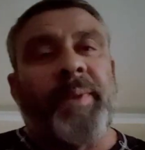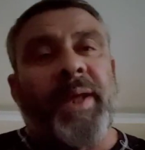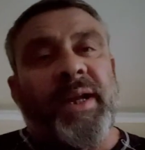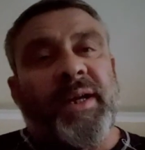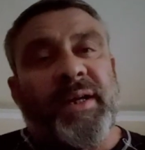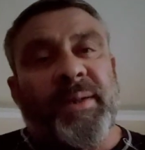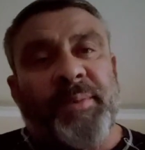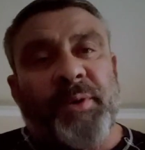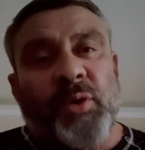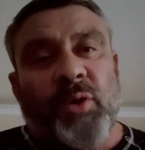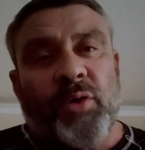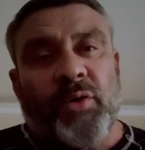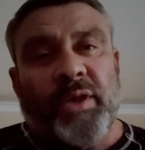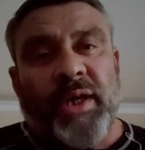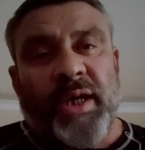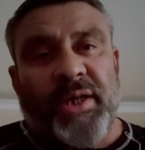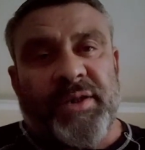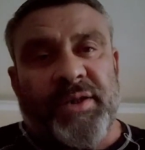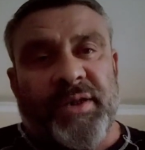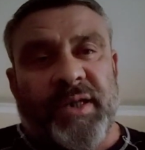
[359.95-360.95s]
Belirli bir
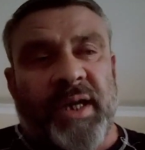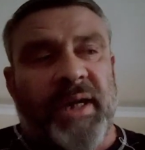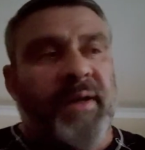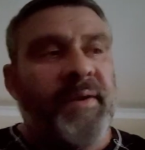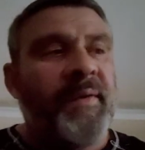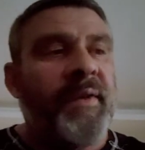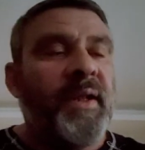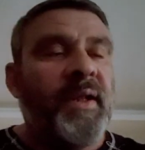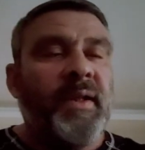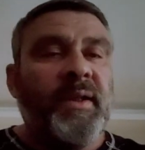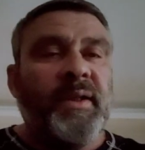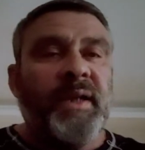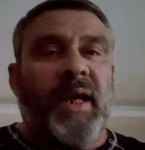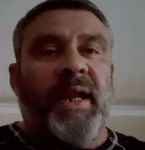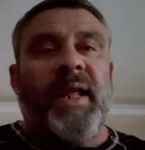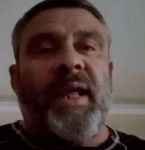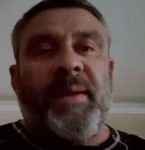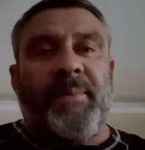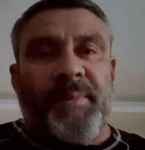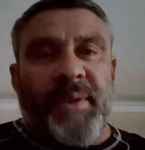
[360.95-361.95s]
noktaya çıkar.
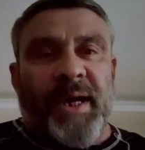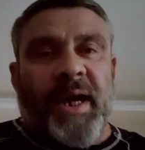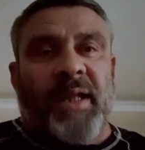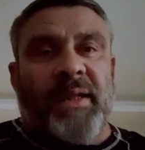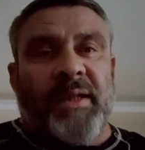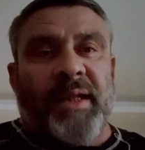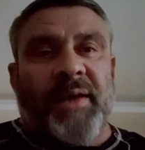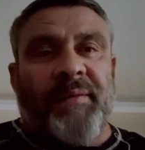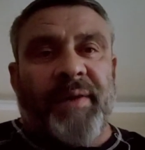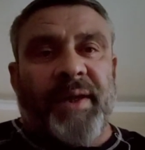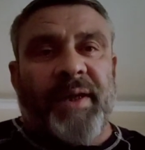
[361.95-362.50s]
Yani bir Allah